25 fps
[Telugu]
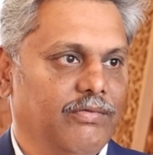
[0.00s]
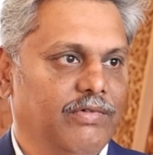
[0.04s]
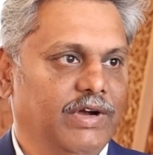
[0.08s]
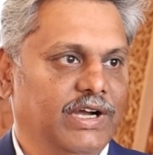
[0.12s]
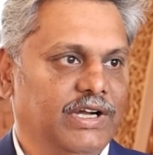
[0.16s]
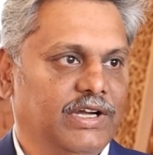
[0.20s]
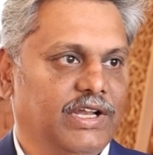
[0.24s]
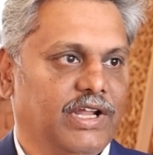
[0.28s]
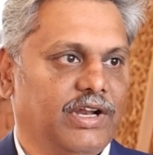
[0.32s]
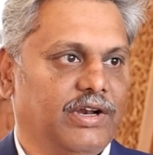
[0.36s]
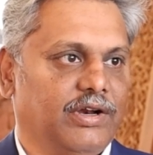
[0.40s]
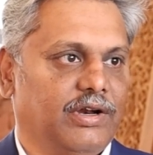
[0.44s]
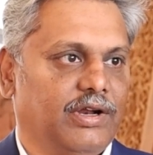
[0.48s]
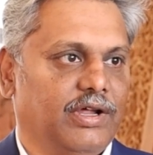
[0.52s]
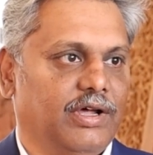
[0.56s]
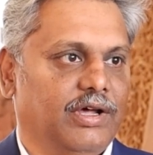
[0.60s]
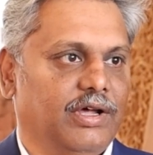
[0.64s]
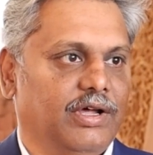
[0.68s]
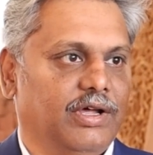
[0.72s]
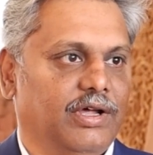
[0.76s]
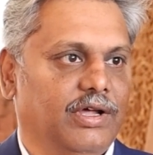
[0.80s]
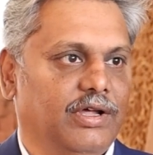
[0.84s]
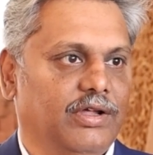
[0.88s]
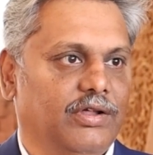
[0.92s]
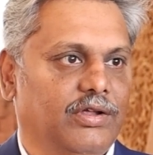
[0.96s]
వింటర్
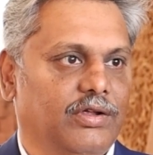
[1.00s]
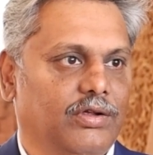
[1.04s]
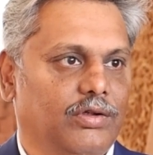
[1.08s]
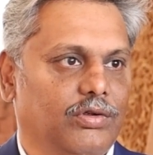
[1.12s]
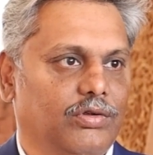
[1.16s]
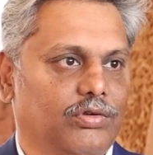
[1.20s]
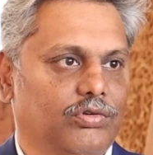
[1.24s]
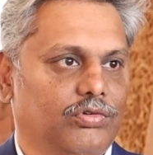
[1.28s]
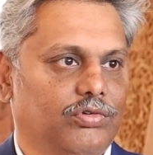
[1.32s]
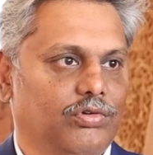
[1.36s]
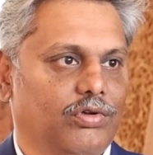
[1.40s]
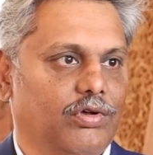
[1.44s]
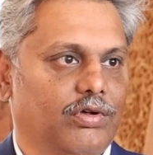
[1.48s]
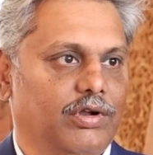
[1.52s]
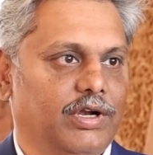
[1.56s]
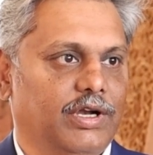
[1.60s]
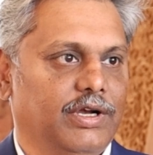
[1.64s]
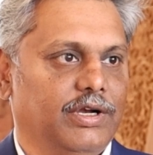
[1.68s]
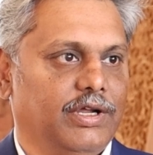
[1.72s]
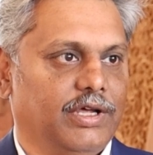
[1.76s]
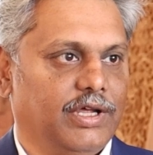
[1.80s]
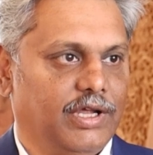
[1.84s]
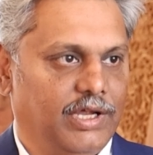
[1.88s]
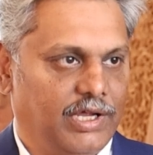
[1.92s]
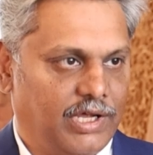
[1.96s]

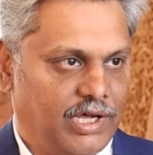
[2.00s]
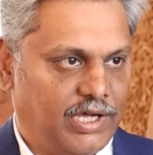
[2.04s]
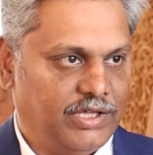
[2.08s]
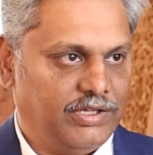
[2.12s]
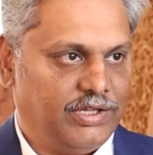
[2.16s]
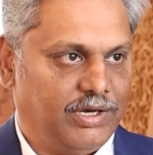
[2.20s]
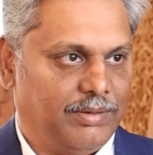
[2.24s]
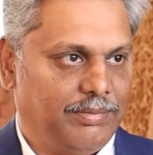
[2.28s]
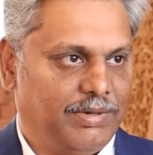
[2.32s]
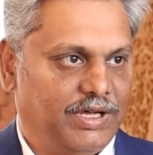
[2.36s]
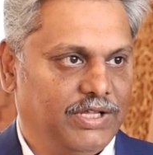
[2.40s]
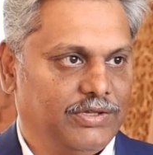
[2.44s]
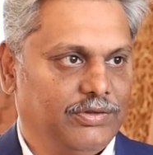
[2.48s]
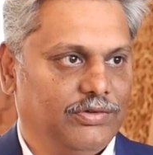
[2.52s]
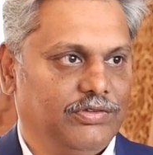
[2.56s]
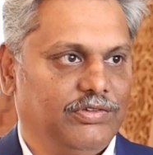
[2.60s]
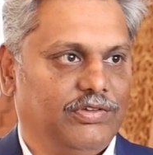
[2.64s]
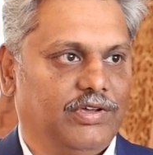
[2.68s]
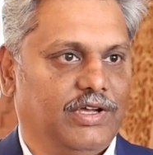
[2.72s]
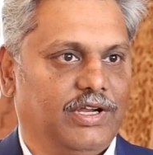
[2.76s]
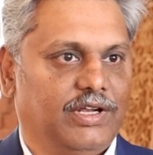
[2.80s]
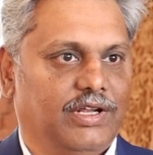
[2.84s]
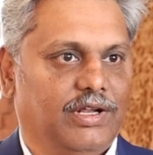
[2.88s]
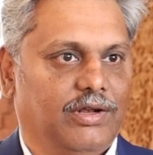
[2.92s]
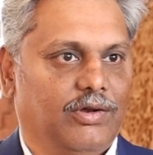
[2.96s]
సోషన్కి హైదరాబాద్
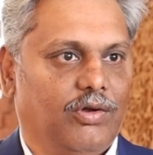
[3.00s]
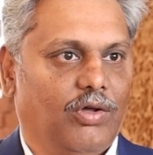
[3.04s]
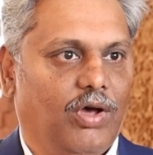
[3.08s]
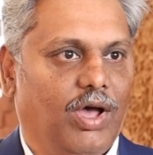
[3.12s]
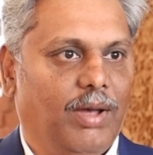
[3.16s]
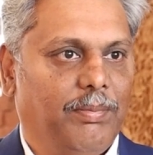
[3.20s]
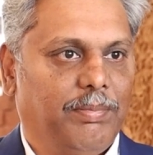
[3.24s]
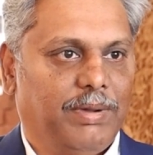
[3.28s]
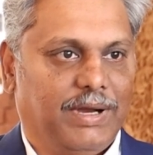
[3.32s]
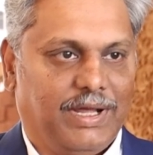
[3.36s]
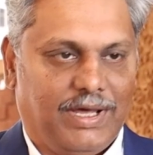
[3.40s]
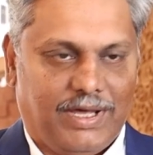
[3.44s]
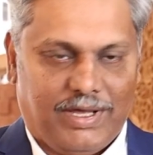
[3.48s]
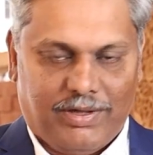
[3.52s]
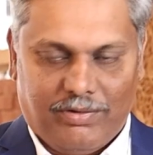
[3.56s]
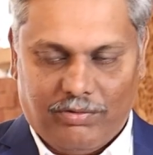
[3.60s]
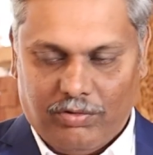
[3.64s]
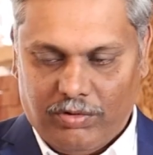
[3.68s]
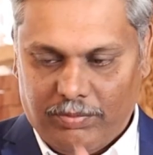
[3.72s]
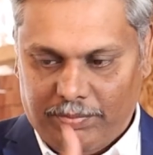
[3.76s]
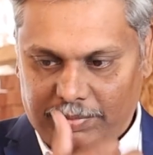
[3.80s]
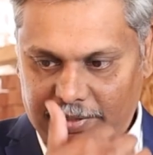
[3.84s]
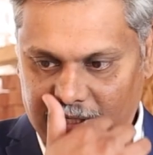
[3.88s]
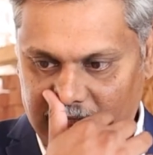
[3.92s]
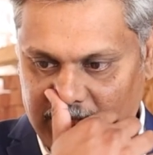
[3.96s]
వచ్చారు లోపల
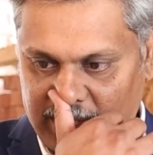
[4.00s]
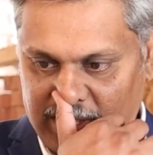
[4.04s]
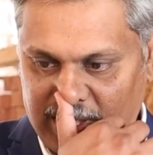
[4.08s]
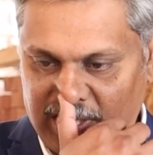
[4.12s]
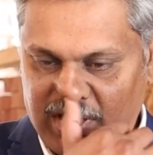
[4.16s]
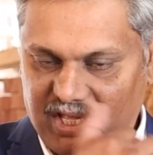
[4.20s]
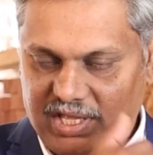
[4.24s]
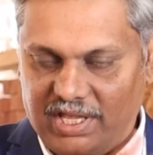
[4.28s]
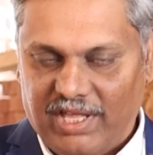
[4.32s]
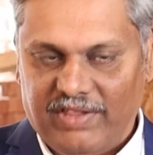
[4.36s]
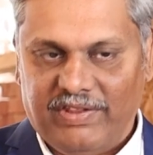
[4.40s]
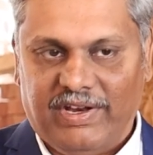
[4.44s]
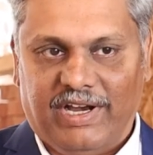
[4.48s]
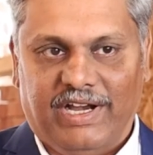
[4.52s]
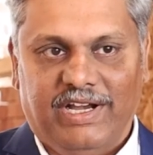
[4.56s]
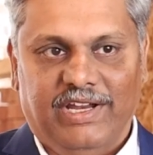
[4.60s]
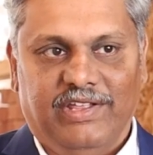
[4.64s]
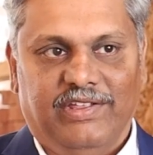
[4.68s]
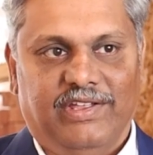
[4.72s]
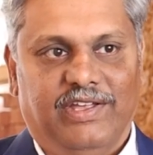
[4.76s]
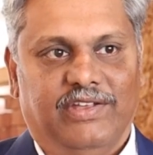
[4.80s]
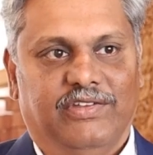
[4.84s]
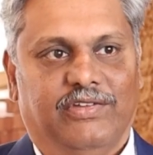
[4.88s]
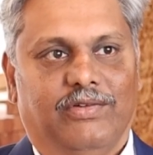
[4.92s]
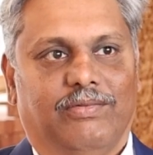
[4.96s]
ఓపెనింగ్కి అది రెడీ
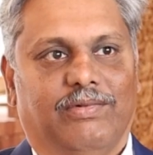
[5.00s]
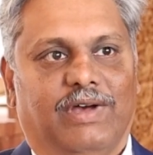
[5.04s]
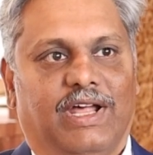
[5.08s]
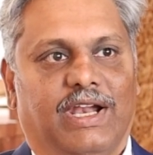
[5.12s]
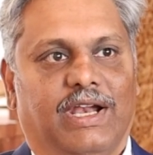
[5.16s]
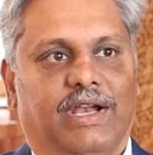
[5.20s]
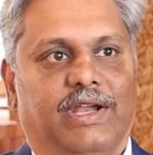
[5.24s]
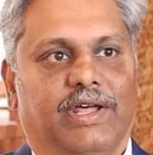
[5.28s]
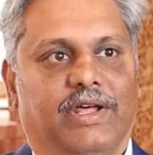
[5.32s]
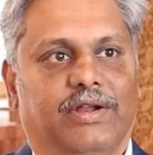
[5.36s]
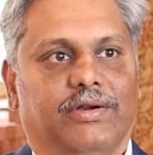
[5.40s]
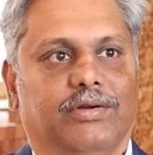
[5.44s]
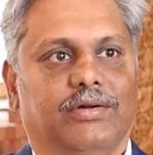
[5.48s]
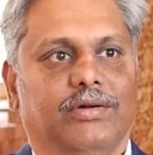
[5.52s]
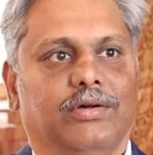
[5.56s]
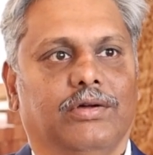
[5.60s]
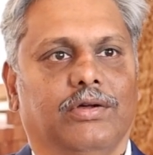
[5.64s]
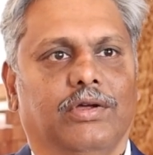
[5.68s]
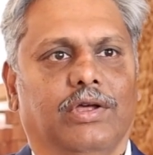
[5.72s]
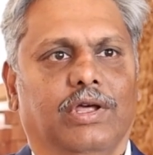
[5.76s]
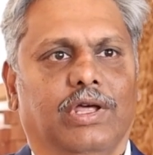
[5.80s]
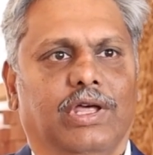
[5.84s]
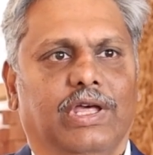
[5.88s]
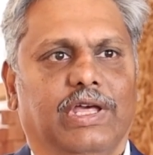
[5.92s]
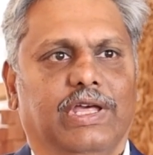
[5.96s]
చేసి ఇవ్వాలన్నారు
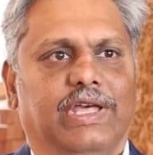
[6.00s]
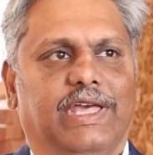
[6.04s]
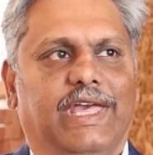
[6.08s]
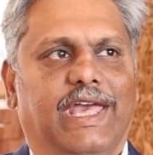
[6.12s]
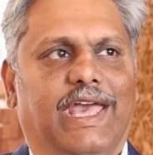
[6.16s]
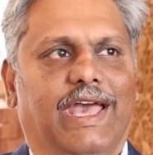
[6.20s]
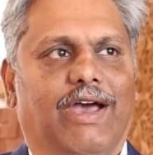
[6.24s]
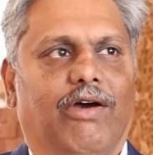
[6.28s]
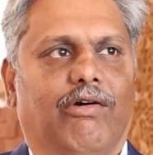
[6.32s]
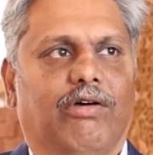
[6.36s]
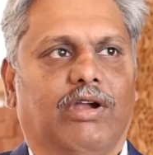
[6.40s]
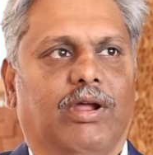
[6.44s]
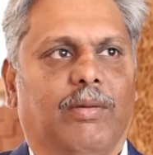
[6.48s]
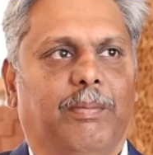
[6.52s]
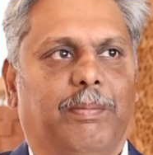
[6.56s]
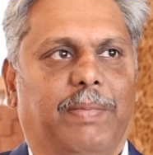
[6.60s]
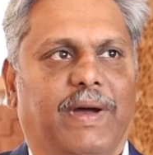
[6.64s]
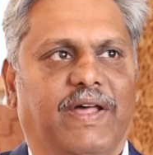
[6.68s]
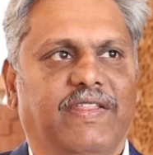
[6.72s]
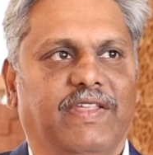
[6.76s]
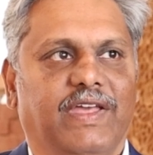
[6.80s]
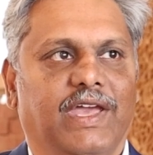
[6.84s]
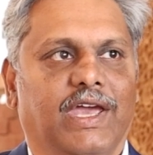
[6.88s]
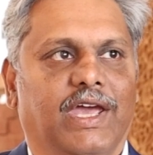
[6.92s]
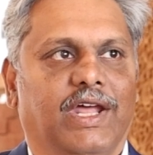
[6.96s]
కేవలం
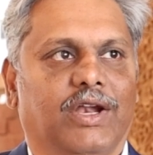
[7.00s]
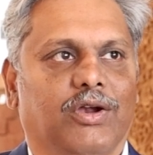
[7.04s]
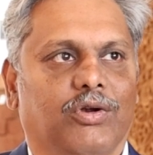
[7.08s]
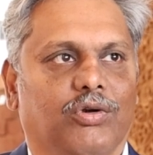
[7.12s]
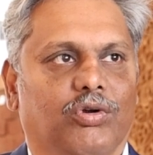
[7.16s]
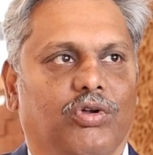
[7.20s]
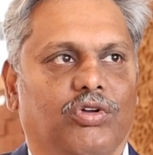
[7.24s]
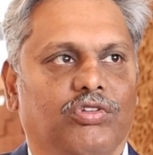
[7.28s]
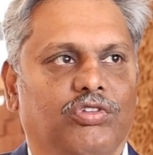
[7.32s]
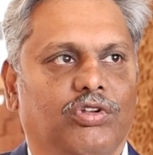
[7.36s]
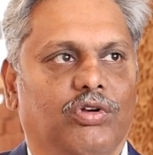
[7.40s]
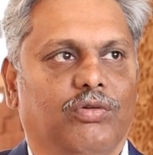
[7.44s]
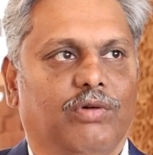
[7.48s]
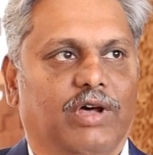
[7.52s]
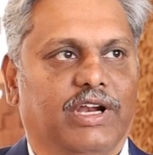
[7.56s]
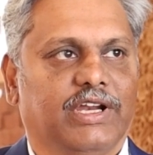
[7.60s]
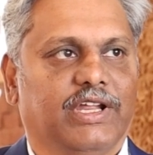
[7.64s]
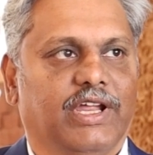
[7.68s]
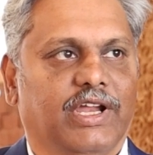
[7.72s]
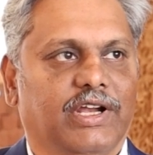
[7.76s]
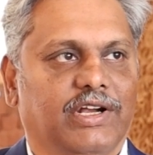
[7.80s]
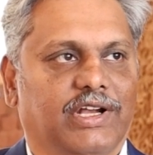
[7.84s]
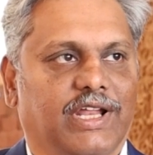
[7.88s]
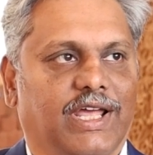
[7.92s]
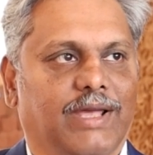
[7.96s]
పదిహేను రోజులు
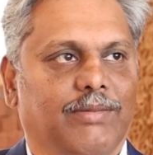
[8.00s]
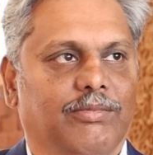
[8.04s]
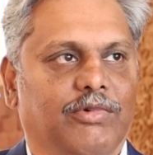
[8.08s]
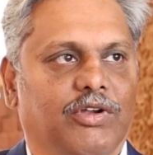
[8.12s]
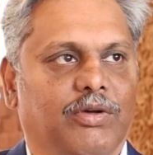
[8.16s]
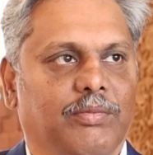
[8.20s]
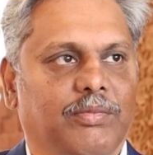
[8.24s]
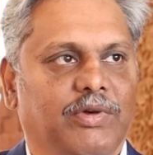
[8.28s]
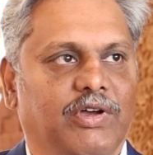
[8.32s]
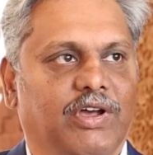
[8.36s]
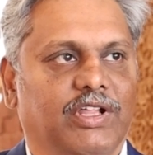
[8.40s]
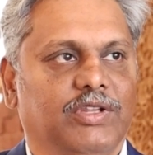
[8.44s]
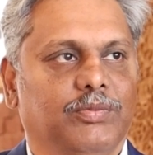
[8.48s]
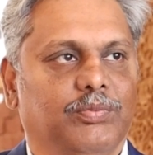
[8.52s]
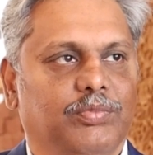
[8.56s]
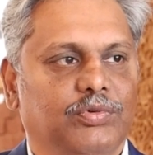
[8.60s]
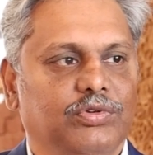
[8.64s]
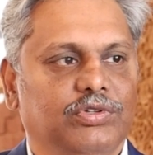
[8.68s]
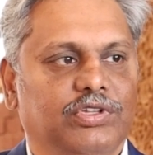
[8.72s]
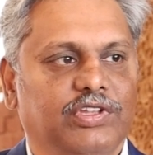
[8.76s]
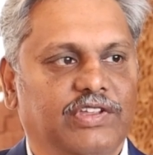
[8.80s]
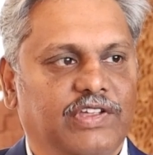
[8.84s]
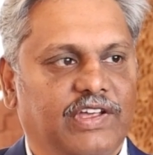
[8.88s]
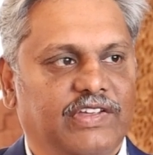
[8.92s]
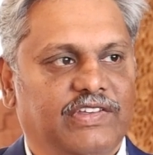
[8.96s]
వర్కింగ్ టైంలో మేము అది
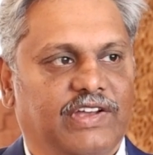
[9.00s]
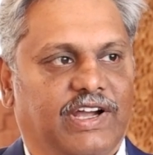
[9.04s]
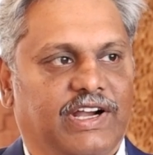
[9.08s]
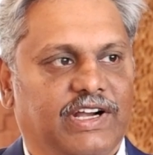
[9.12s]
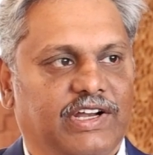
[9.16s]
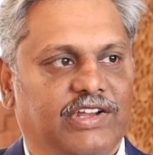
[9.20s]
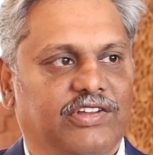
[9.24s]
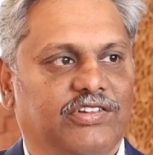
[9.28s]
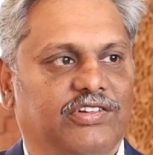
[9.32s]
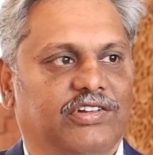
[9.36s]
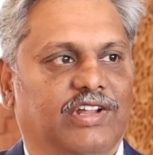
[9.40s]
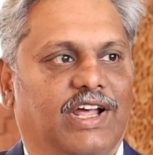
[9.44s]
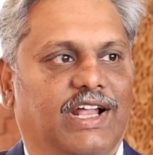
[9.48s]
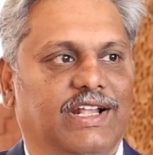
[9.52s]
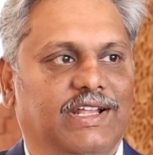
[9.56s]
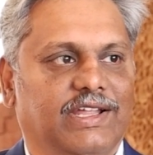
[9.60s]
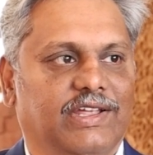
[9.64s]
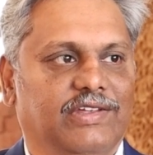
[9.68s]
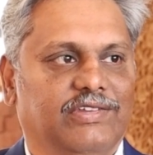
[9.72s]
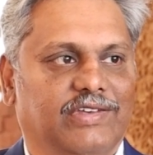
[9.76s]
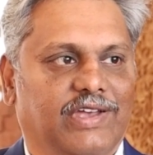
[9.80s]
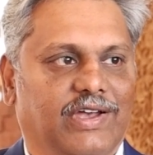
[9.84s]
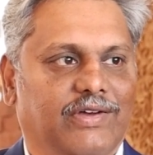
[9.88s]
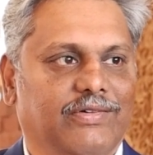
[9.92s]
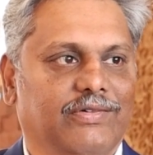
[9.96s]
పూర్తి చేసి అక్కడ ఇన్స్టాల్
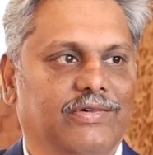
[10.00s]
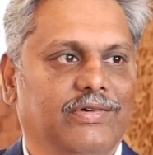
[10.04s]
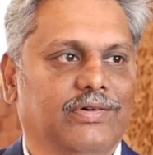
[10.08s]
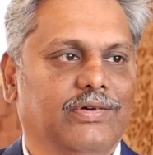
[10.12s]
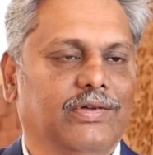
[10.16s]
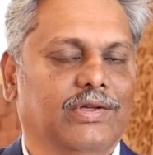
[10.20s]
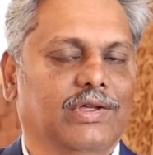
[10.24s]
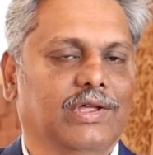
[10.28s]
చేసాము